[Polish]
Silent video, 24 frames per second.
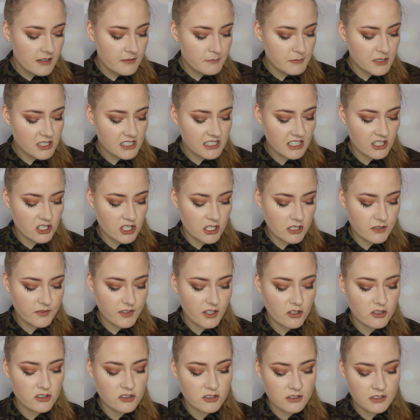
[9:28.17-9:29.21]
Myślę, że
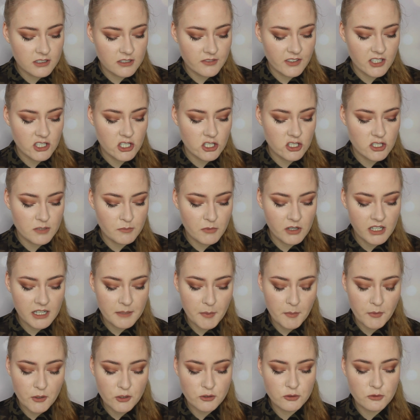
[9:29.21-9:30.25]
dwie, dwie rzeczy
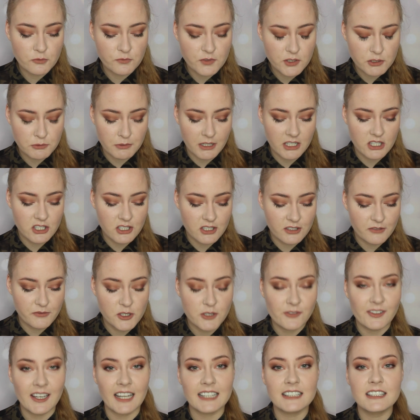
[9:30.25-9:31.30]
mogę po prostu wysłać w
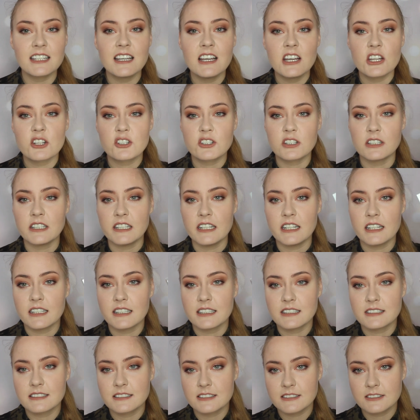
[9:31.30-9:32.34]
świat, czyli
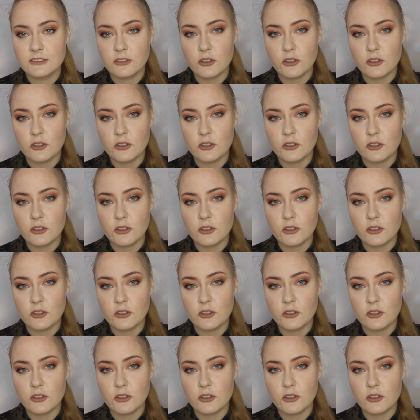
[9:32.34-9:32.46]
e,